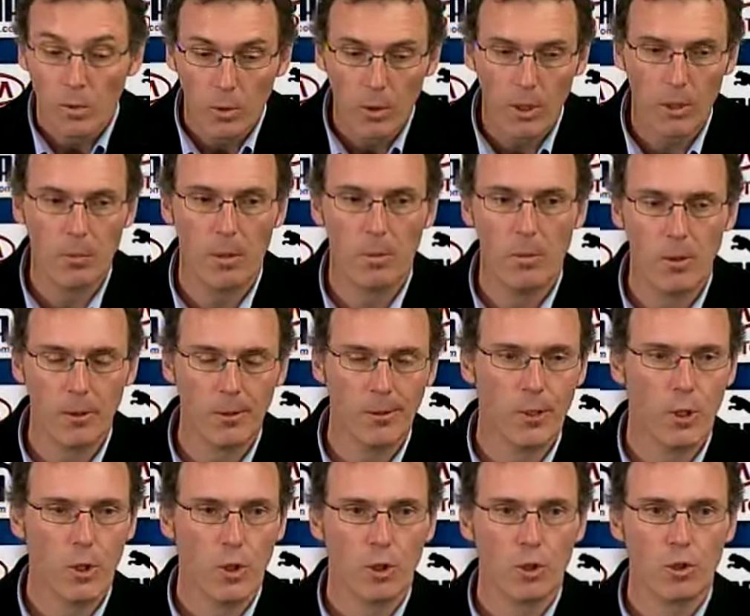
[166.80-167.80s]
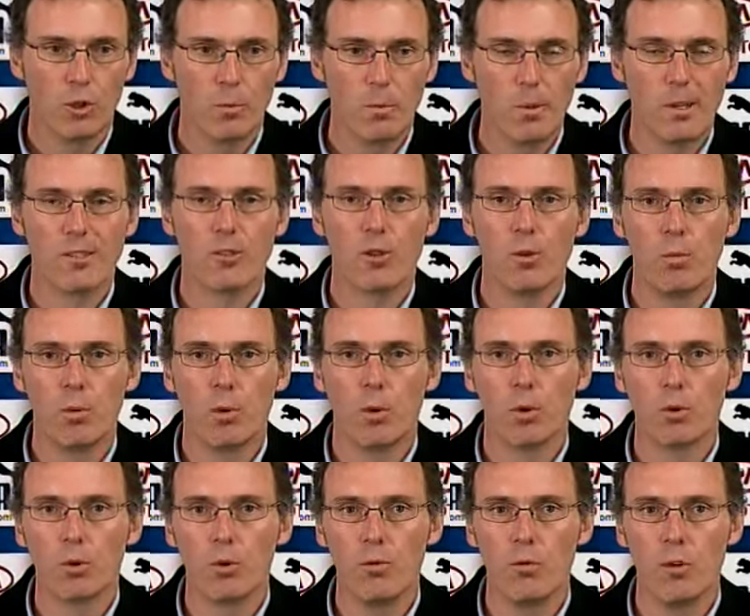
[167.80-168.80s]
Oui, mais bon, je pense que
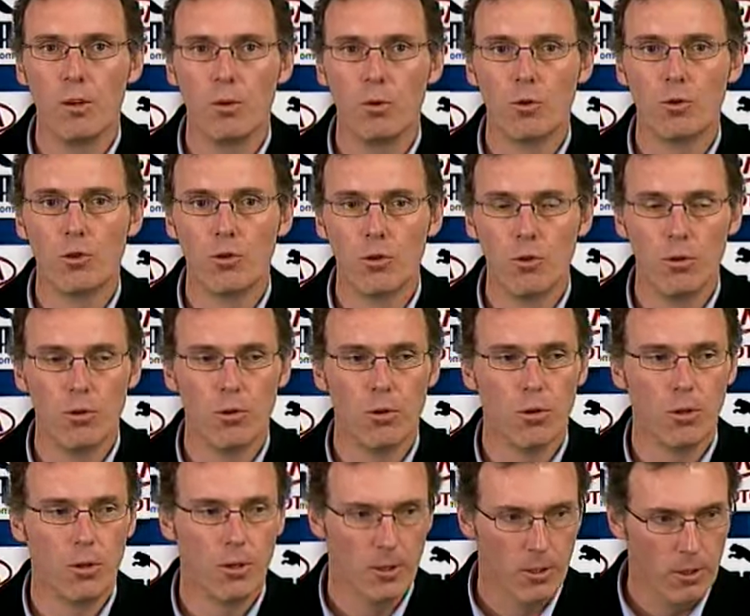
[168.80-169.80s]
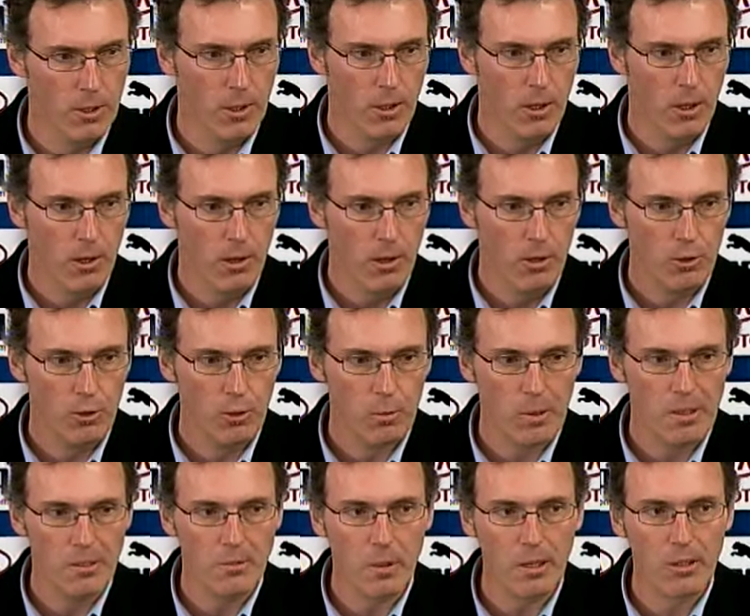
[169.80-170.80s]
pour retrouver le jeu, je
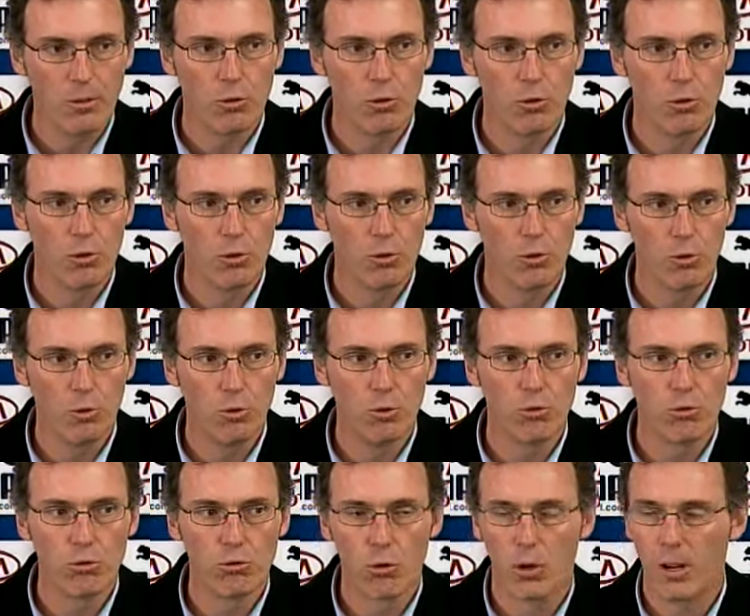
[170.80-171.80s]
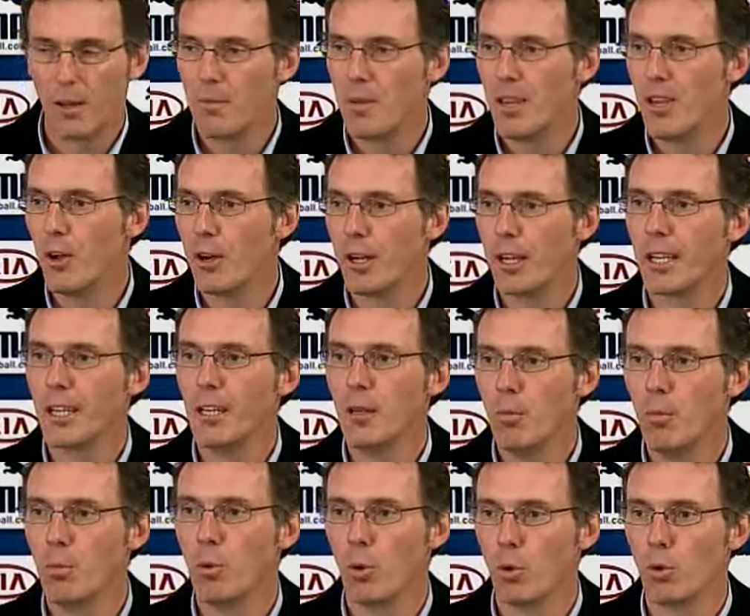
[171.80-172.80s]
pense pas que ce Toulouse soit la meilleure
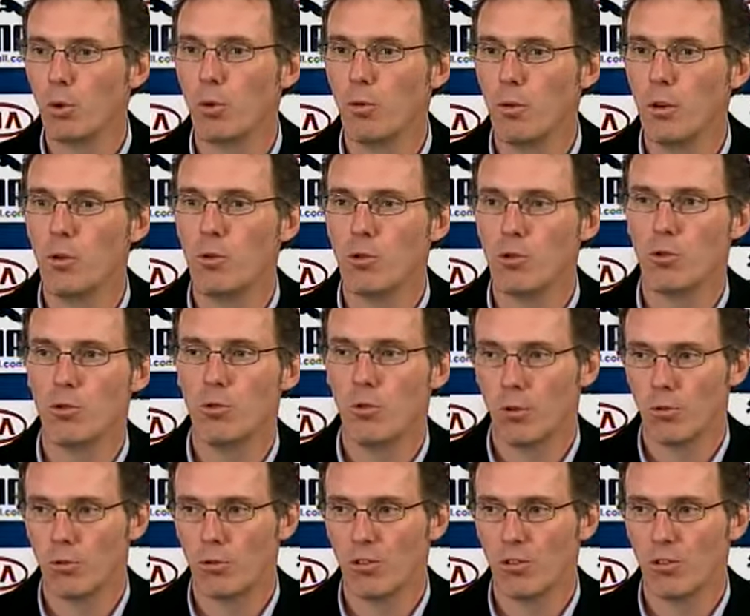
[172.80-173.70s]
équipe pour retrouver le jeu.